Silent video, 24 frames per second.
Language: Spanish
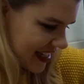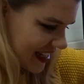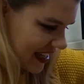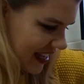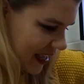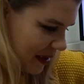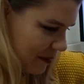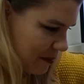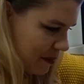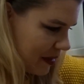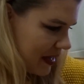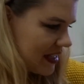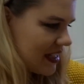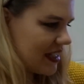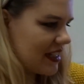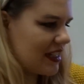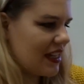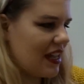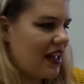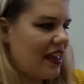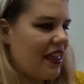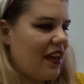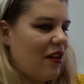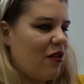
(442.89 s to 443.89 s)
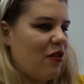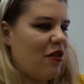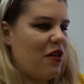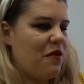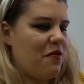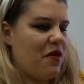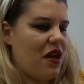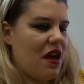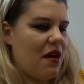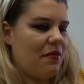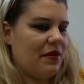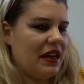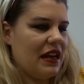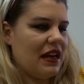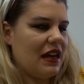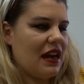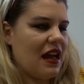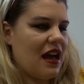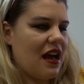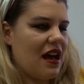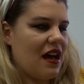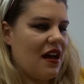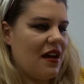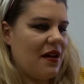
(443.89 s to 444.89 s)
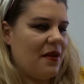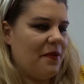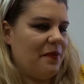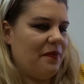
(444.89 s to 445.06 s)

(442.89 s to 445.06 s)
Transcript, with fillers: Qué pasada. Hoy voy a abrir la...